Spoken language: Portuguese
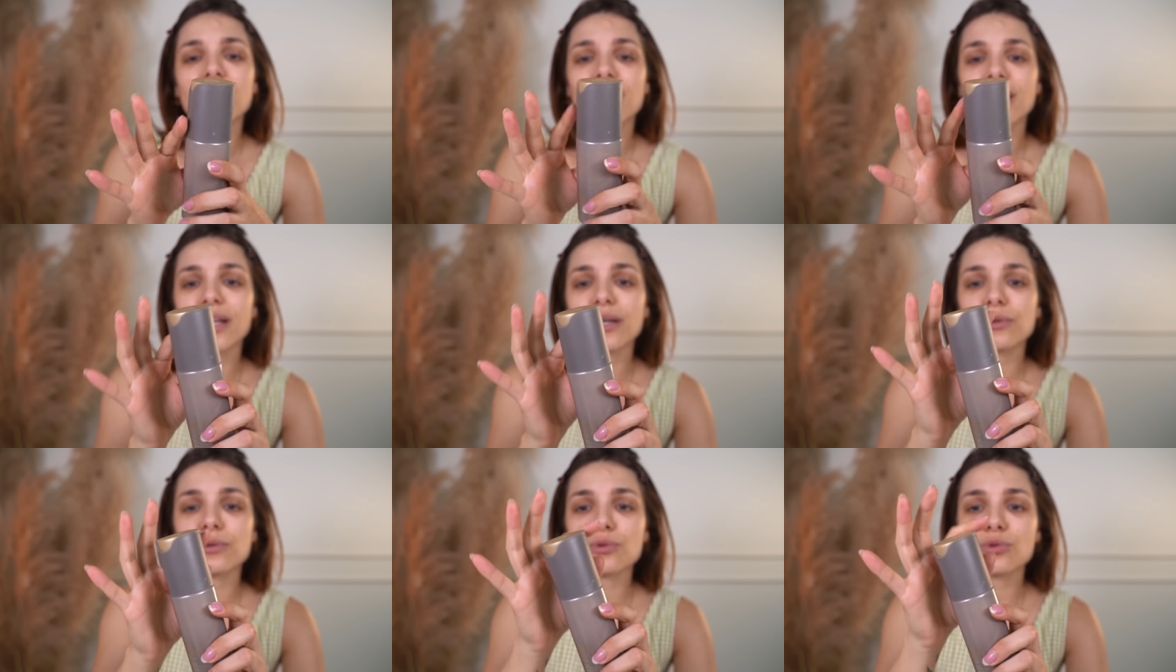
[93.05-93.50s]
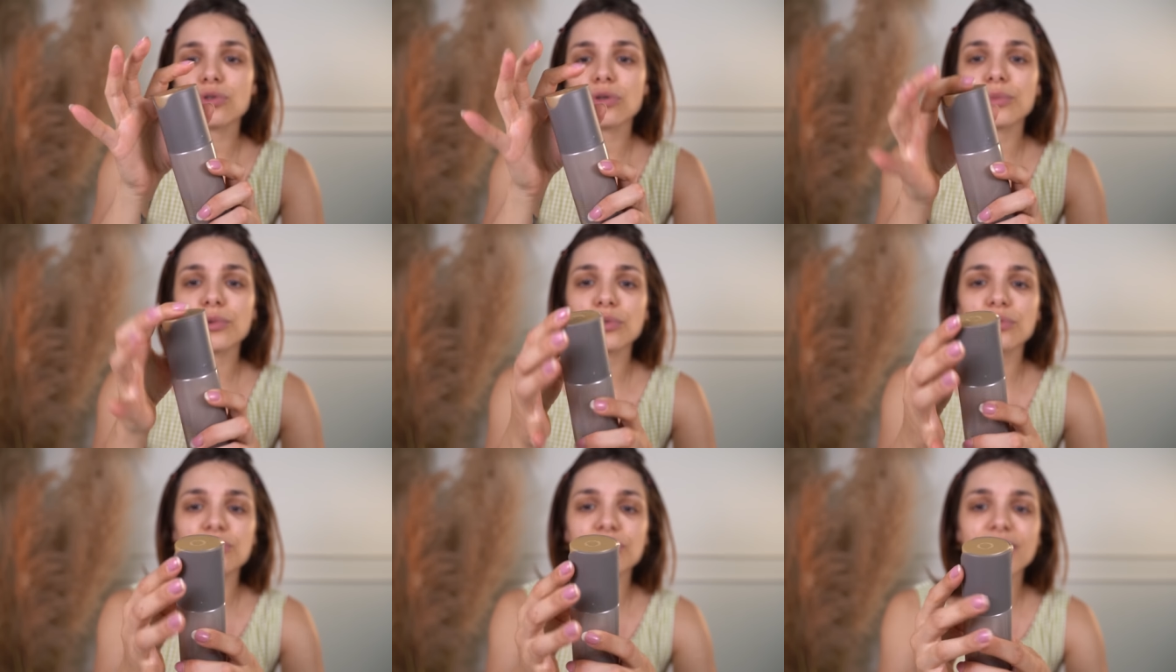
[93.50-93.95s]
Eu não sou
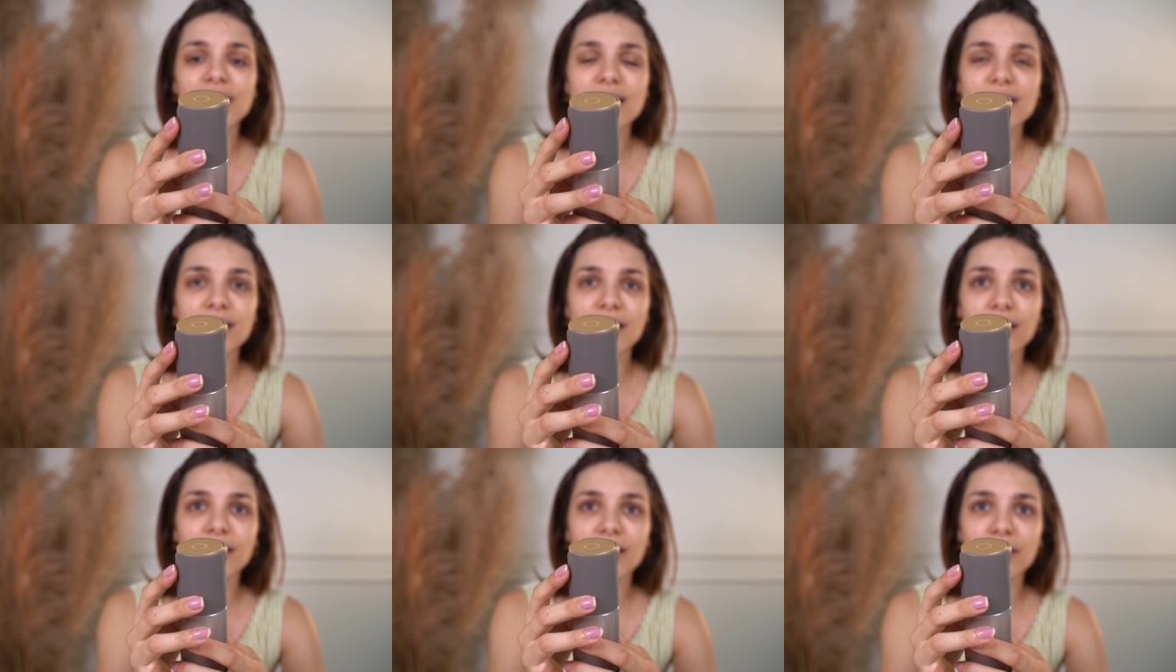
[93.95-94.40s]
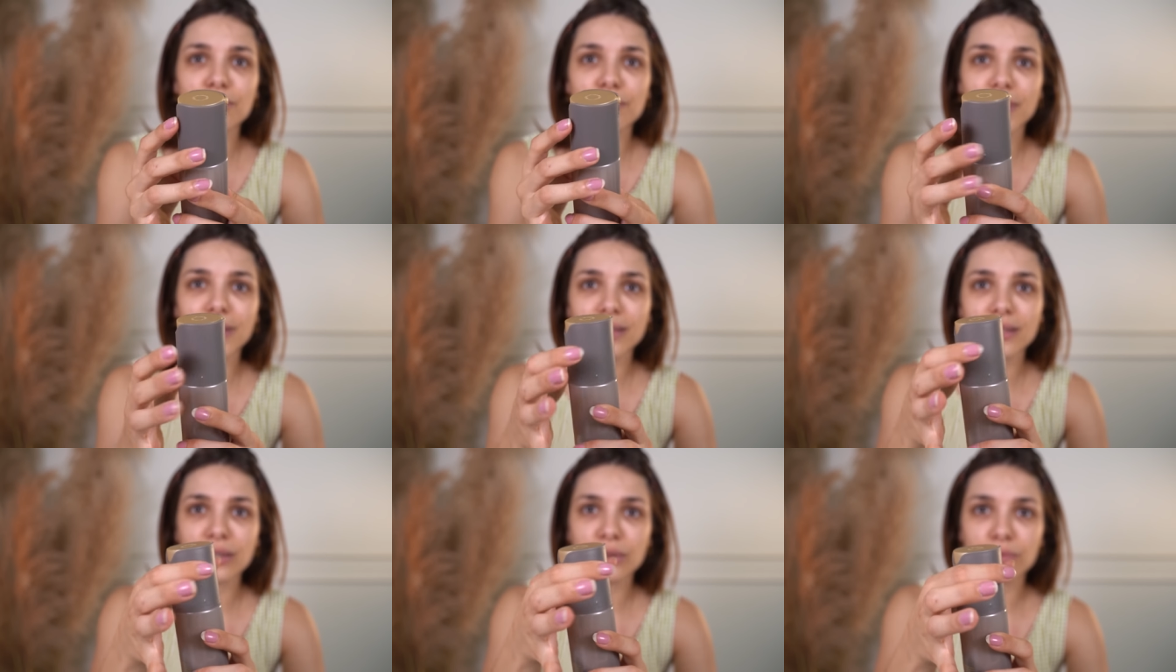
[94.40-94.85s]
muito fã dessa
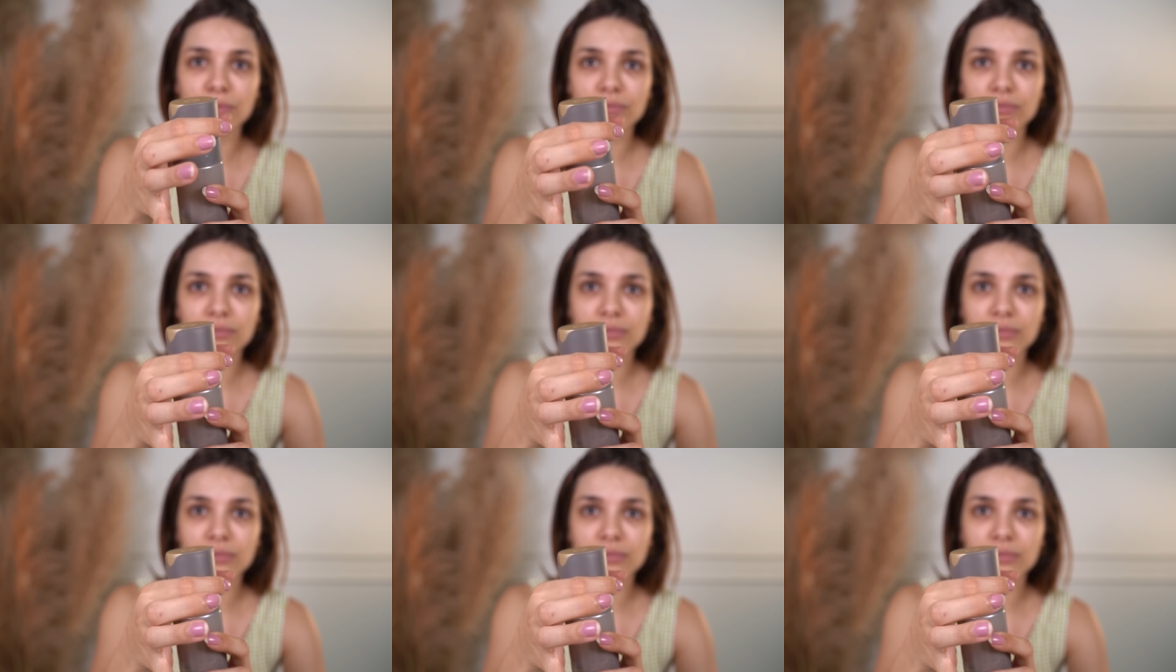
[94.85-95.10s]
tampa, não.